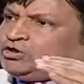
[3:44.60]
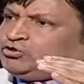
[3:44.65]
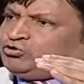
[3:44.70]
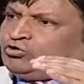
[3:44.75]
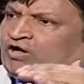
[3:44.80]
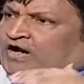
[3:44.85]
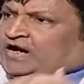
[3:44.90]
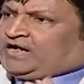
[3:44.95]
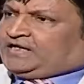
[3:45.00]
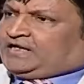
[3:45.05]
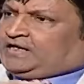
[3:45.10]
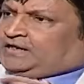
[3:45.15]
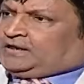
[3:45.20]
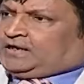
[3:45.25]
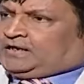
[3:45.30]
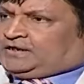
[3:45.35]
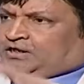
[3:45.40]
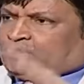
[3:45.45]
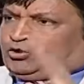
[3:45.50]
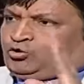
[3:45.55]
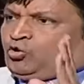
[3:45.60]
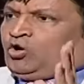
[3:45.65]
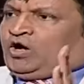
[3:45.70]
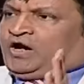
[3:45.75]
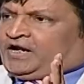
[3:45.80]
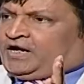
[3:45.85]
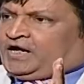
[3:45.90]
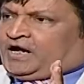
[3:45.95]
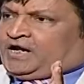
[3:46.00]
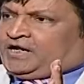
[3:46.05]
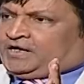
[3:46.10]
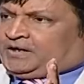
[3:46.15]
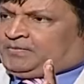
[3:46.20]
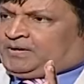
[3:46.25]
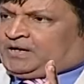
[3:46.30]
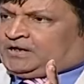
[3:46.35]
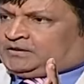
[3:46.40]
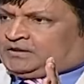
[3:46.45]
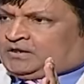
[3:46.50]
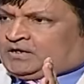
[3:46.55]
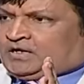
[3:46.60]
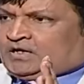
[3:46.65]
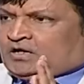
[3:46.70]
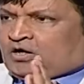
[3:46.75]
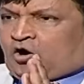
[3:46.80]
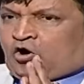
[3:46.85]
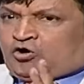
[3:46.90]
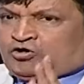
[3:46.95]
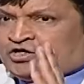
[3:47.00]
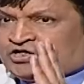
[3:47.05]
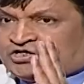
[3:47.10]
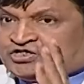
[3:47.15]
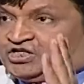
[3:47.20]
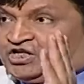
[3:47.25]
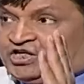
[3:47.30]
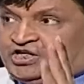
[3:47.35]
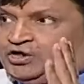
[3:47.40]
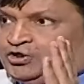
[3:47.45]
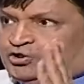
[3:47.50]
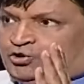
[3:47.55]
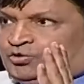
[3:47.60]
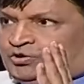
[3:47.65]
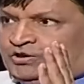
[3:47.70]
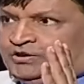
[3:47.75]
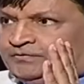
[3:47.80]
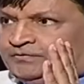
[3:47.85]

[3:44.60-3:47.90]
इस दौरान के अंदर ये दो गाने गाने के बाद ऑडियंस क्रिएट हो